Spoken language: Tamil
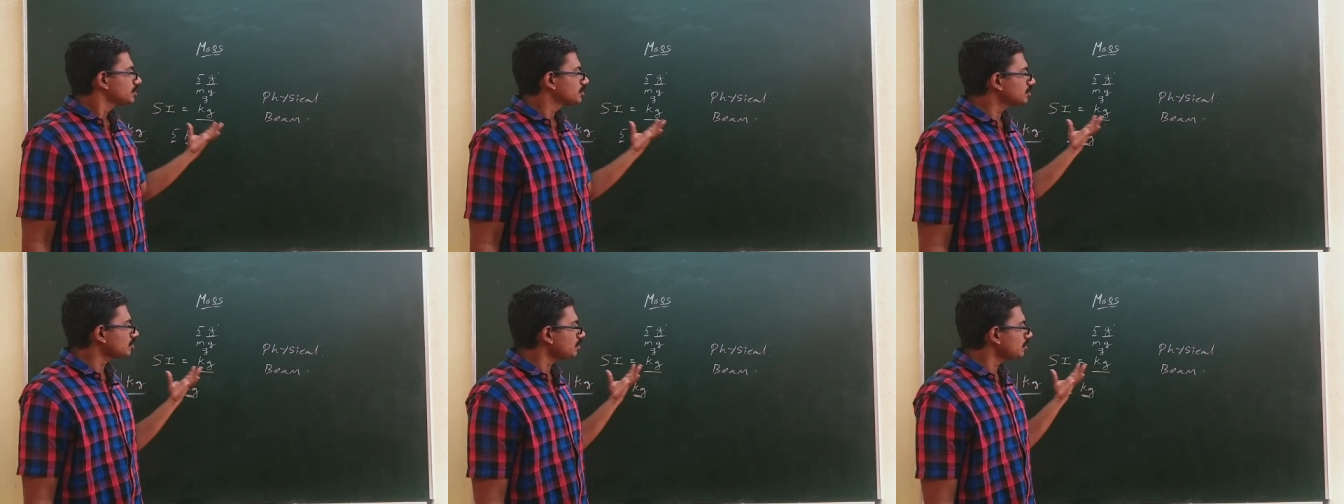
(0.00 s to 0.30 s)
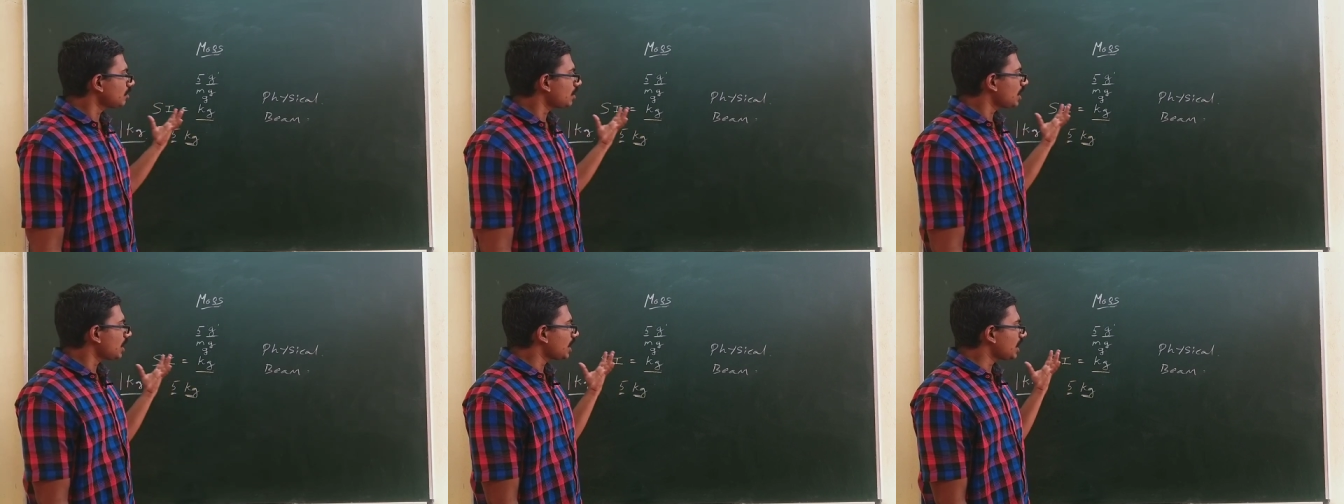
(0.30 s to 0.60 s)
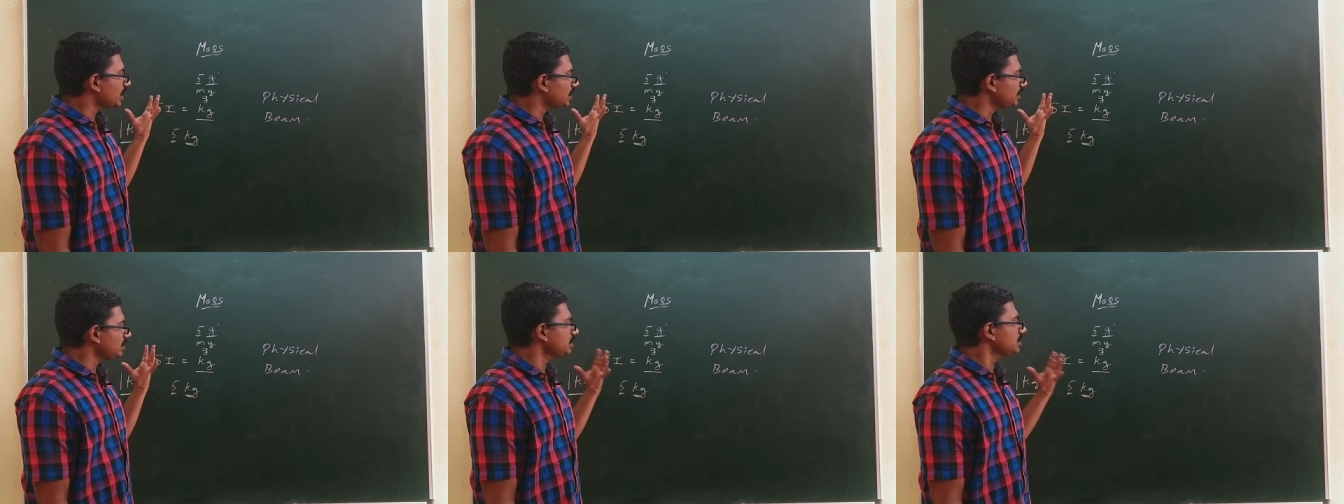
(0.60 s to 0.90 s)
ஸோ
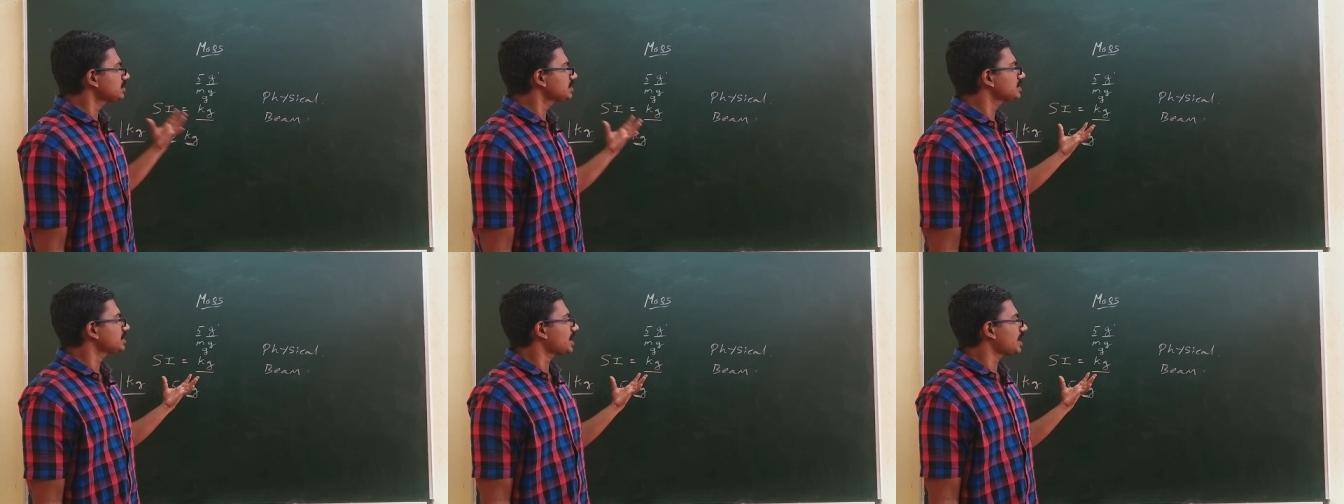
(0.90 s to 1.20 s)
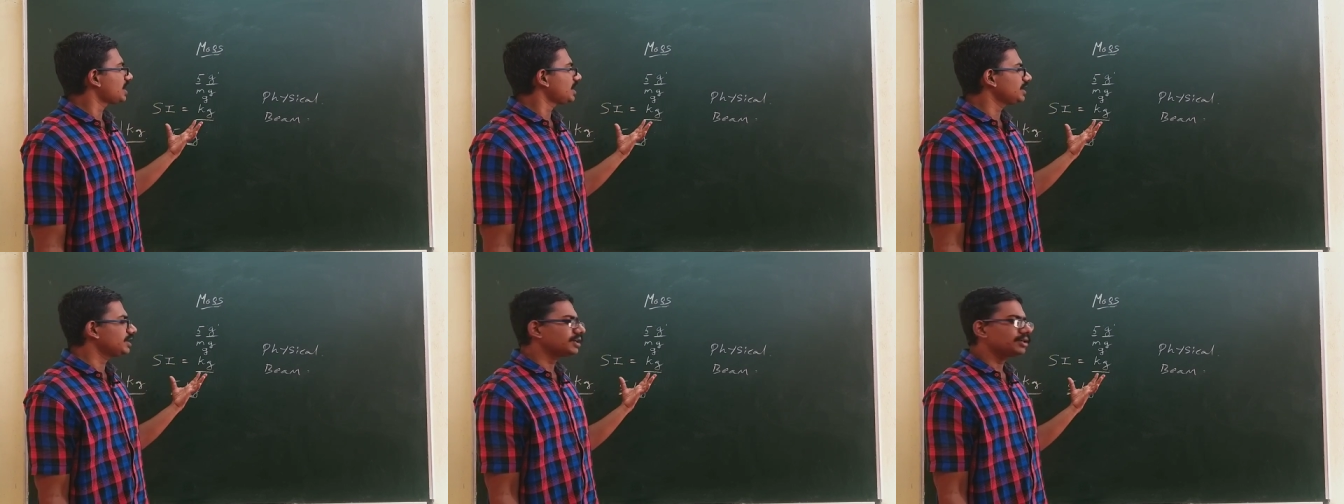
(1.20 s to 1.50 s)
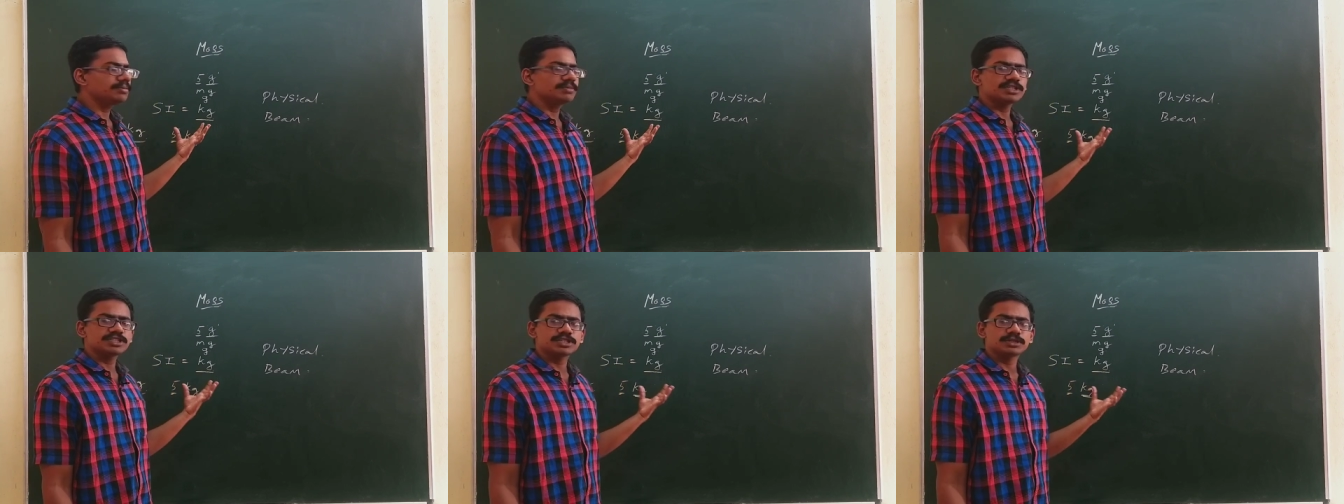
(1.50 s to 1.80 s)
அந்த
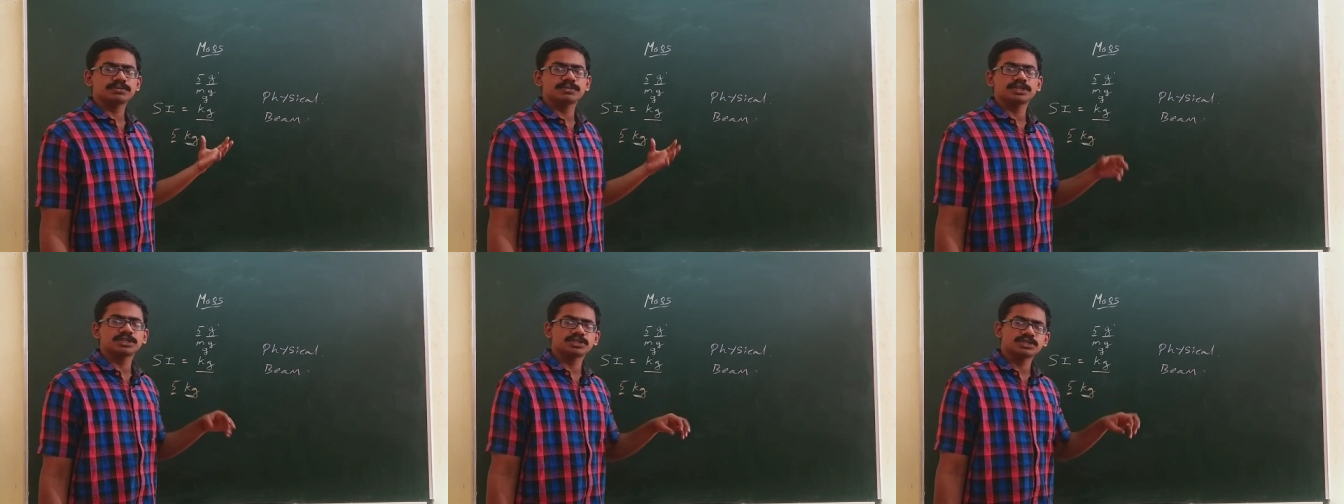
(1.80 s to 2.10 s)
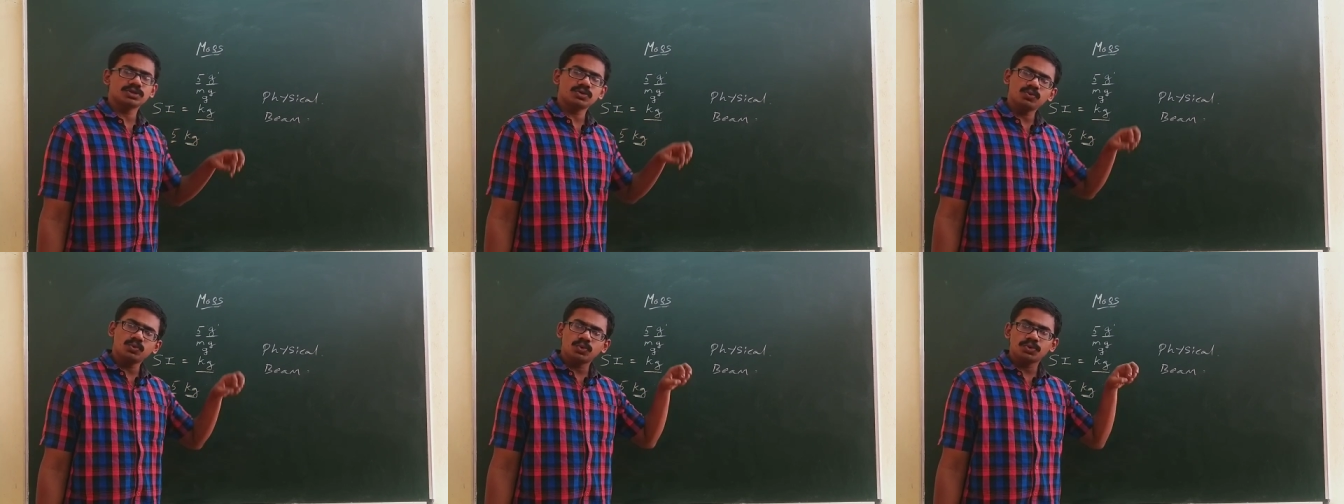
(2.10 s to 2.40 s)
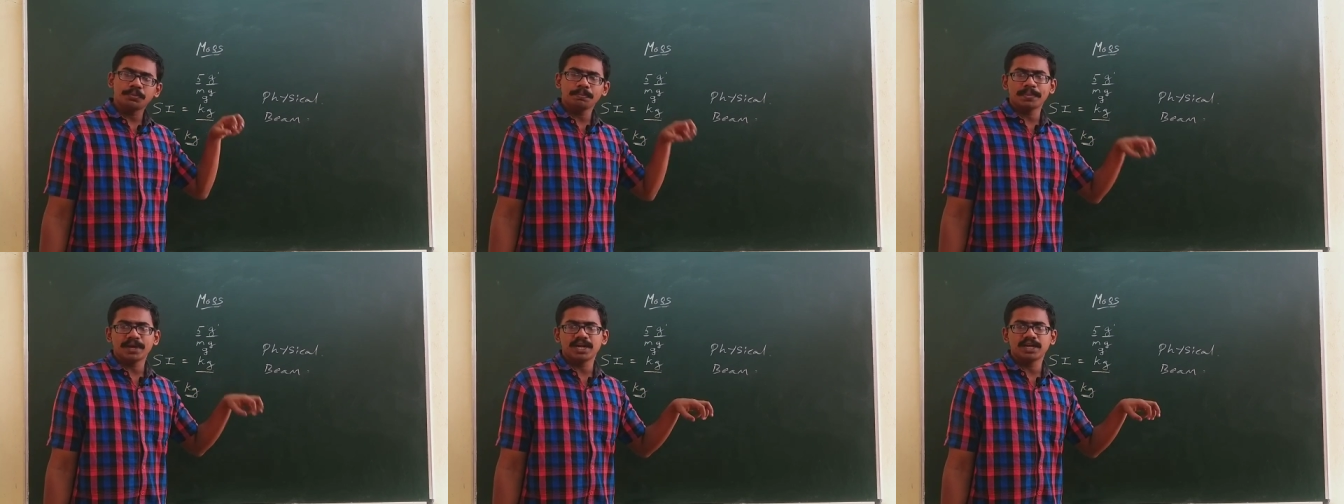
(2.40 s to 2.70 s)
ஸ்டாண்டர்ட் மெஷர்மெண்ட்ஸை
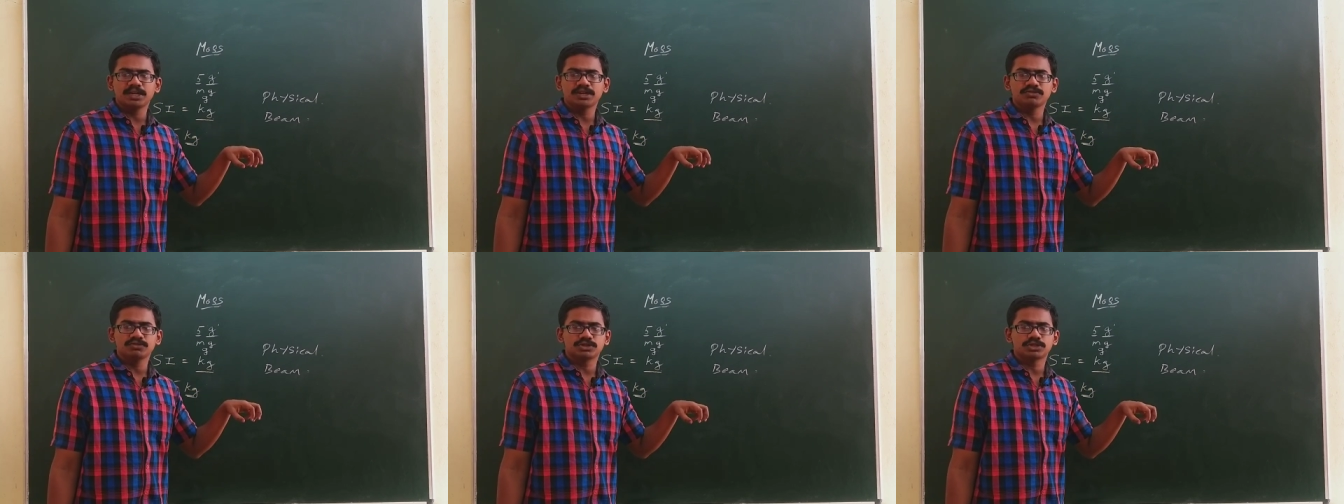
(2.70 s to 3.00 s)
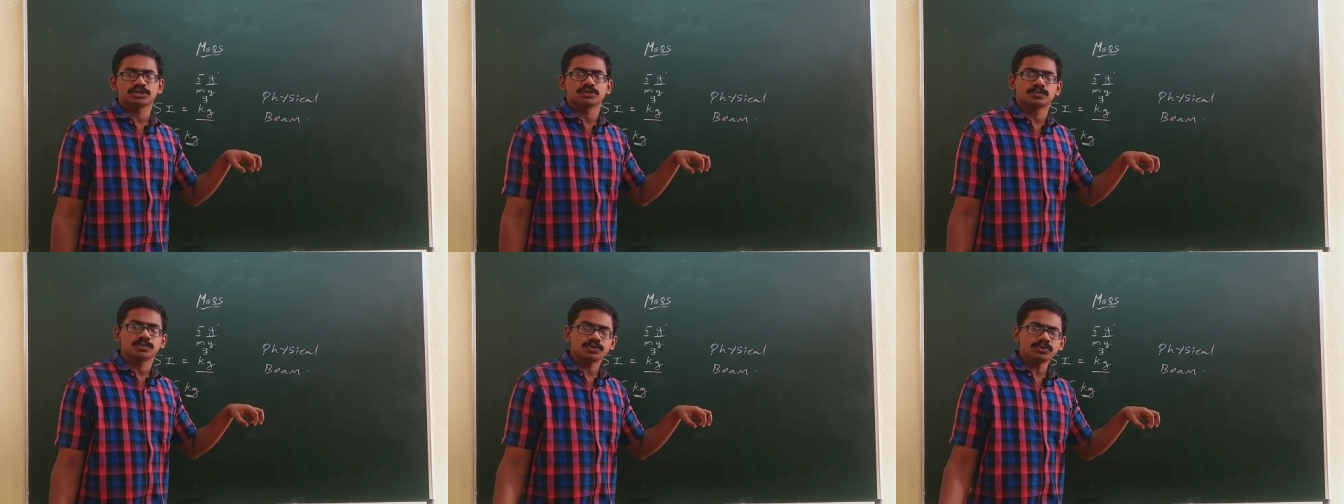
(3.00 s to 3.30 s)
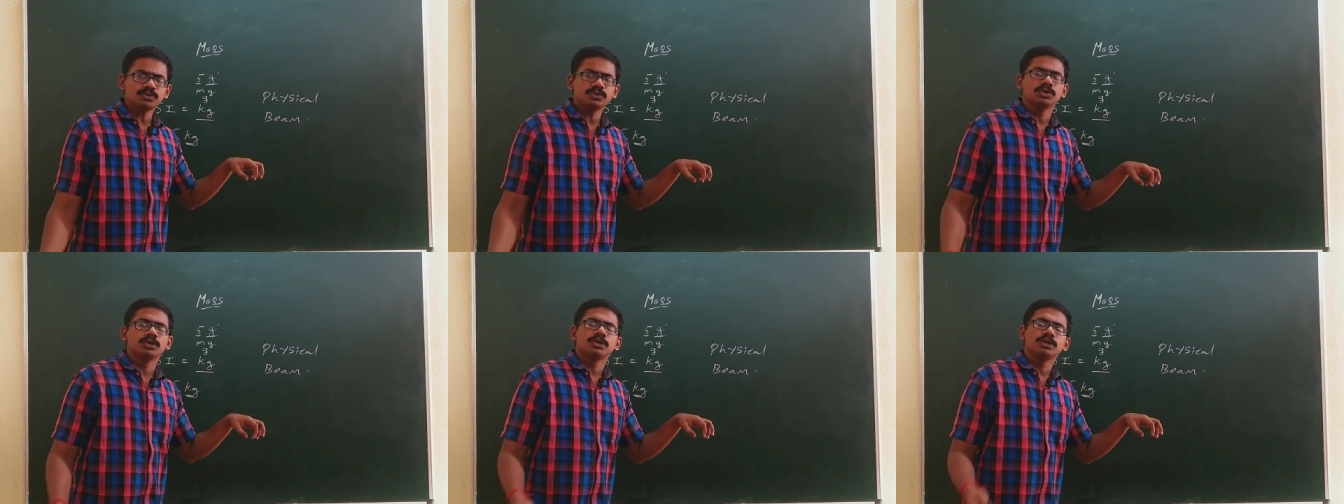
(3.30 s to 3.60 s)
ஒரு பேனில் வச்சுருப்போம்